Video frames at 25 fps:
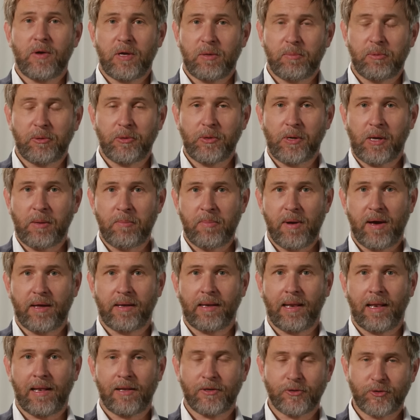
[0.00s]
Ich bin Joachim
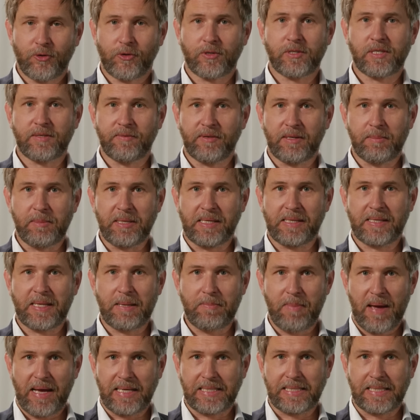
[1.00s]
Brandl. Schön, dass Sie wieder mit
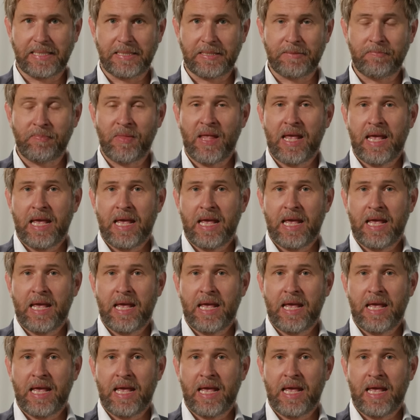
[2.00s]
dabei sind.